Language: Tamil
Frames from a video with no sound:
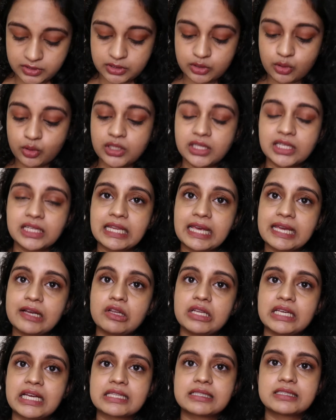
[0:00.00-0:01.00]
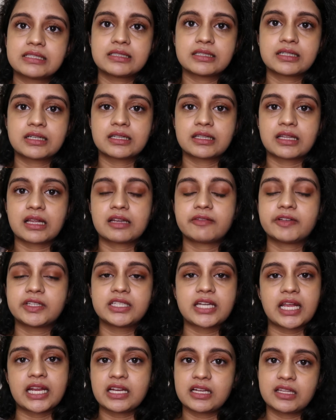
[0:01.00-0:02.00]
ஸோ இந்த கிளைகாலிக் ஆசிட் இருக்கிறதால
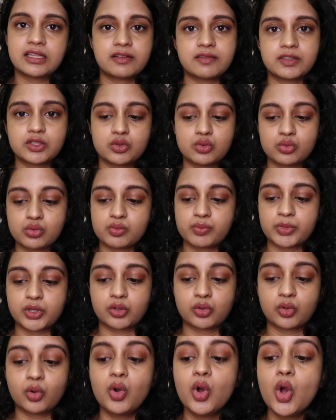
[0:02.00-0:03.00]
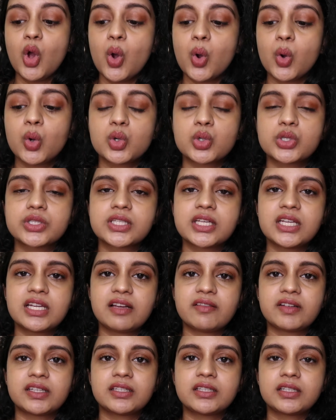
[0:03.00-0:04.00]
வந்து நைட்டில் தான் வந்து யூஸ் பண்ணணும் உங்களோட
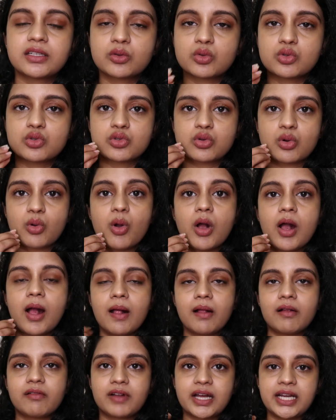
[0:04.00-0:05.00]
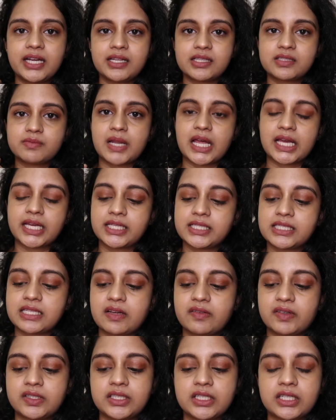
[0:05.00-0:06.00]
ஸ்கின்ல வந்து கொஞ்சம் ஒயிட் ஹெட் பிளாக்
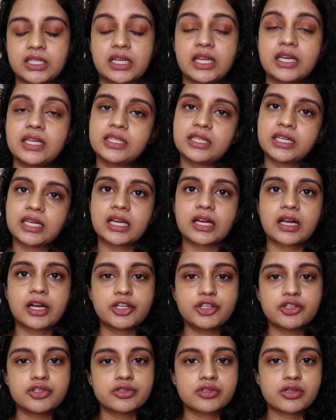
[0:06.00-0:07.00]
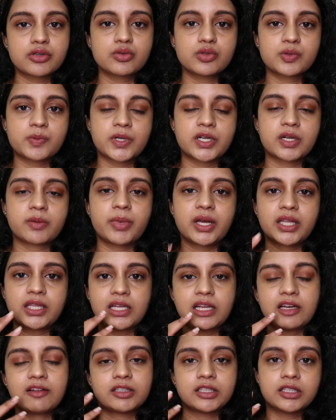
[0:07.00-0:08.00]
ஹெட்லாம் வந்து இருக்கலாம் அதை நீங்கள் கண்டினியூஸாக யூஸ் பண்ணுறப்ப
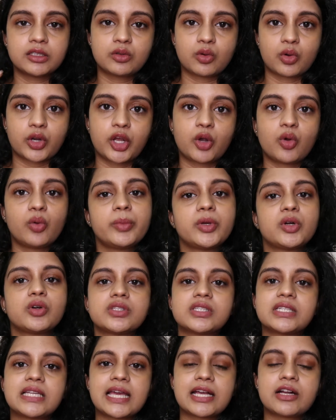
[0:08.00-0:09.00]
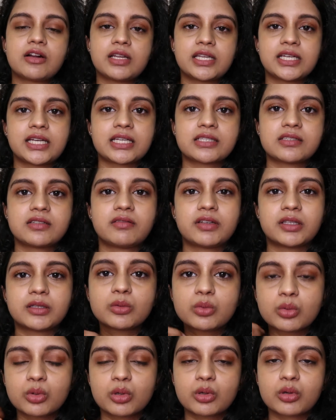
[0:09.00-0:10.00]
அதெல்லாம் வந்து குறைக்கும் பிகாஸ் கிளைகாலிக் ஆசிட்
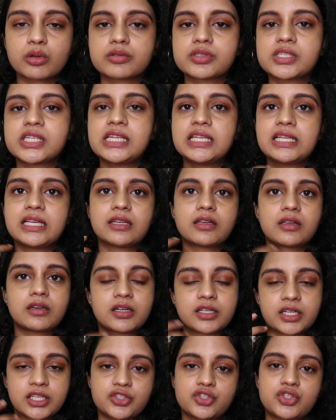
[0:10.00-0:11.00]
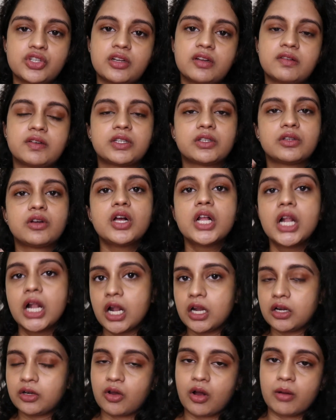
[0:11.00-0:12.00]
வந்து உங்களோட ஸ்கின்ல இருக்கிற டெக்ஸ்டரை வந்து
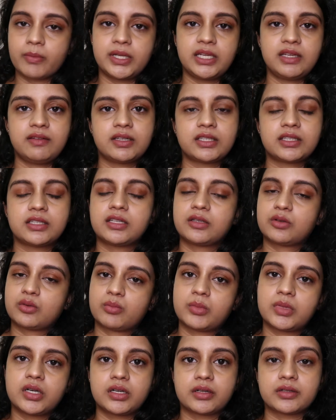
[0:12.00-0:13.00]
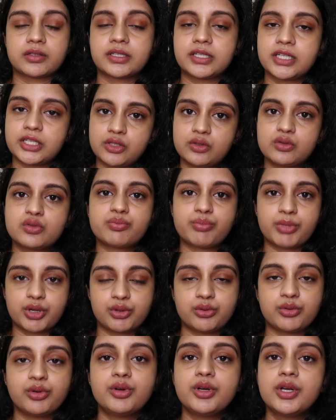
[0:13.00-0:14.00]
நார்மலி வந்து ரொம்ப ரெடியூஸ்
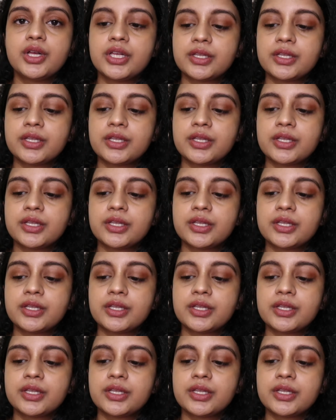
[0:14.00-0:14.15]
பண்ணும்